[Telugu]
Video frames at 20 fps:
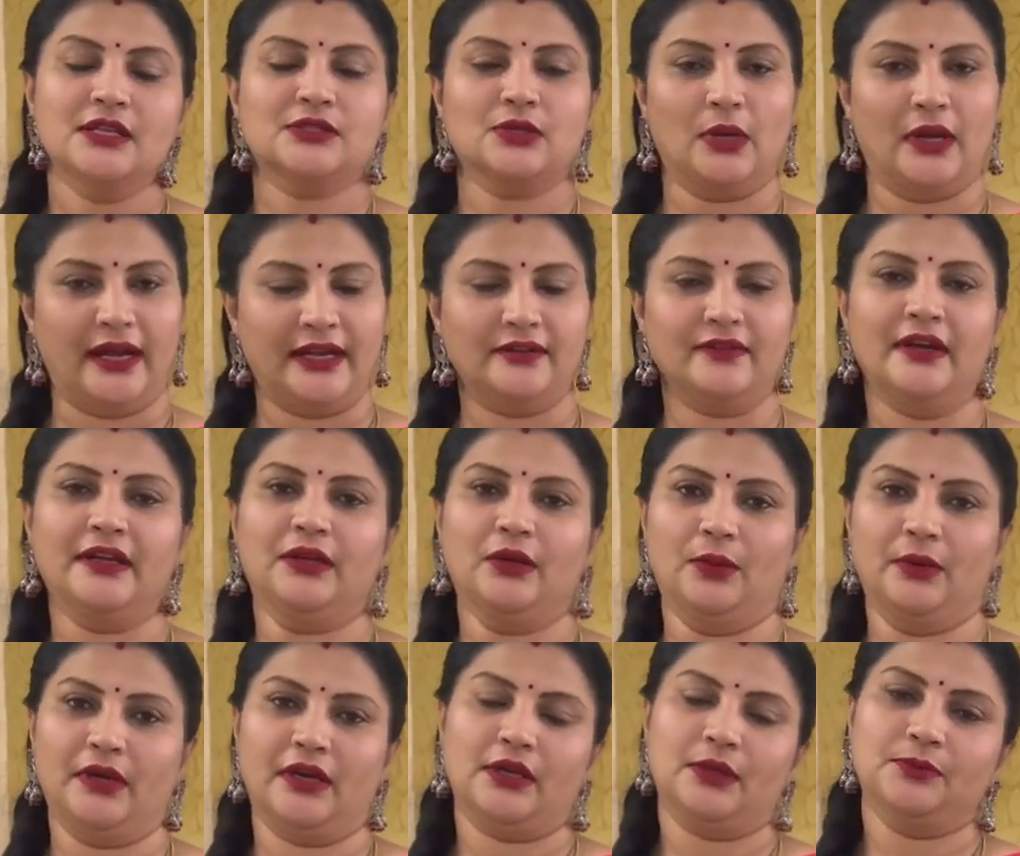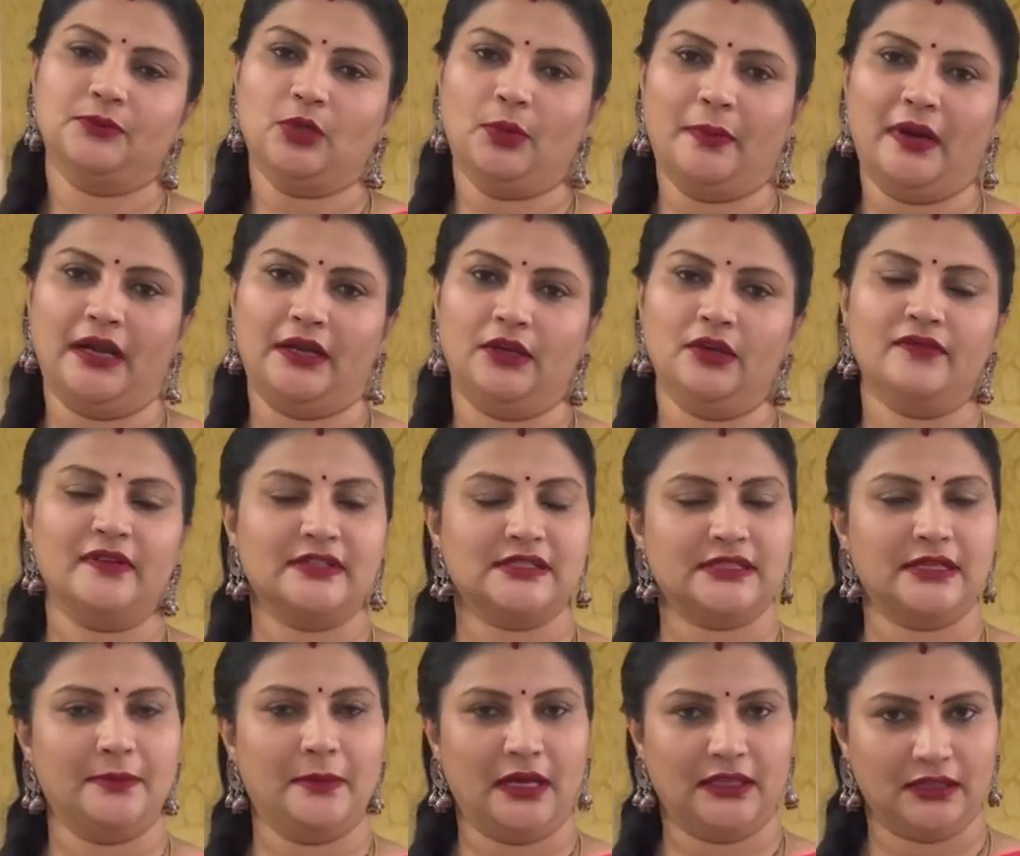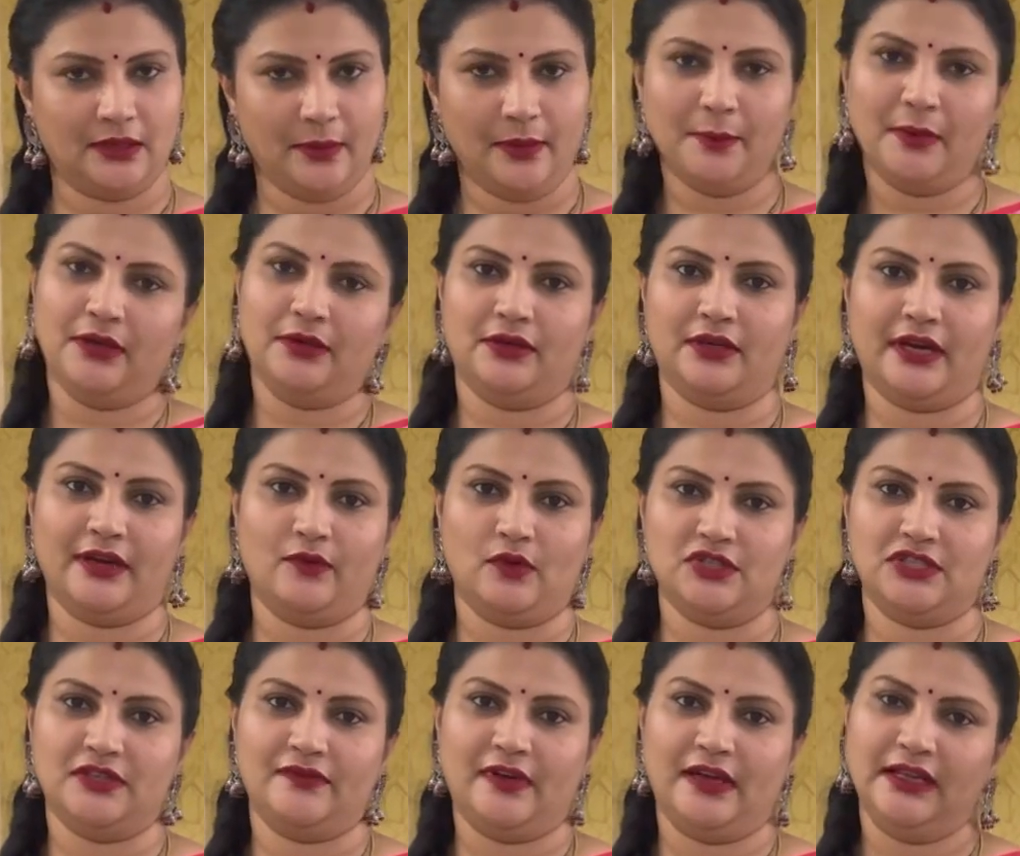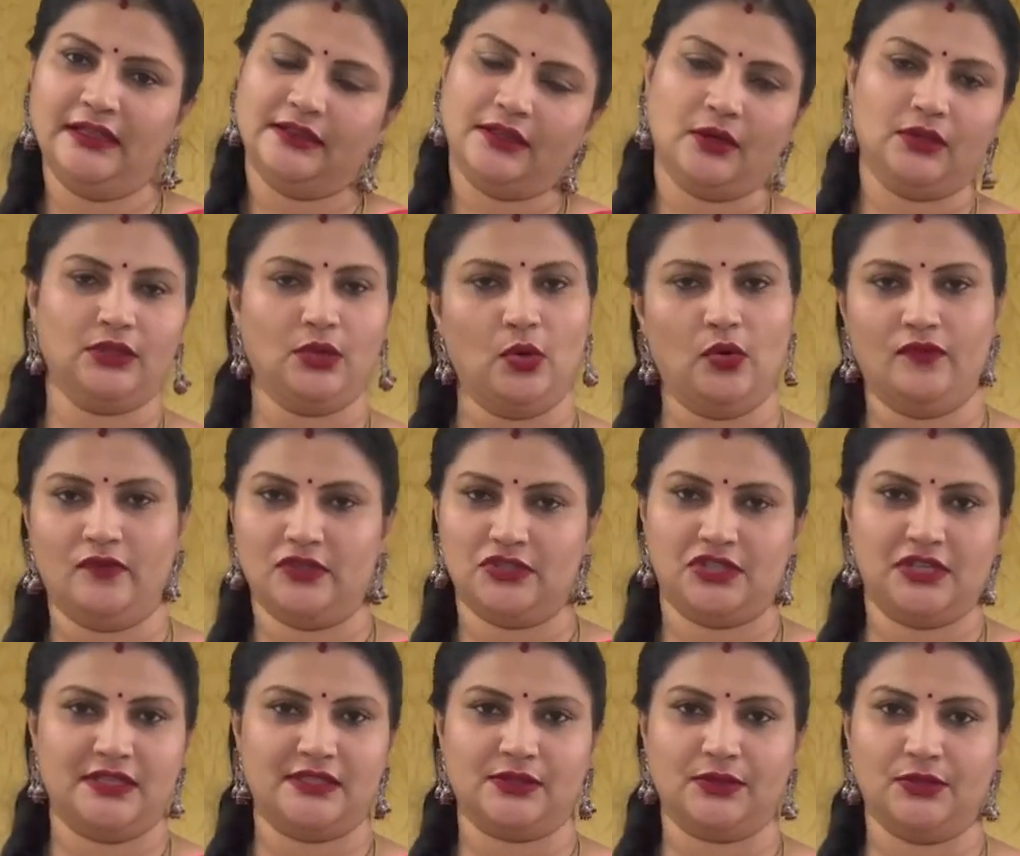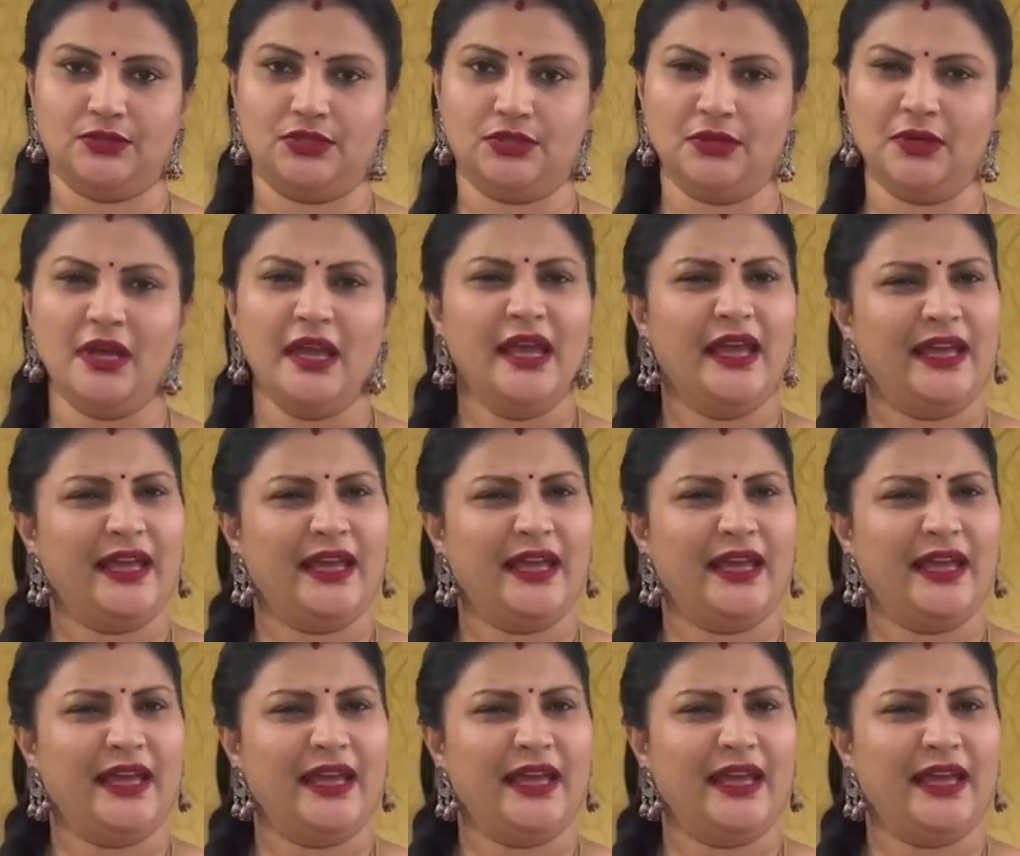సో లైట్ వెయిట్ ఉండడంతో పాటు ఫస్ట్ టైం మాత్రమే మనం డ్రై వాష్ ఇవ్వాలి తర్వాత హోమ్ వాష్ చేసుకోవచ్చు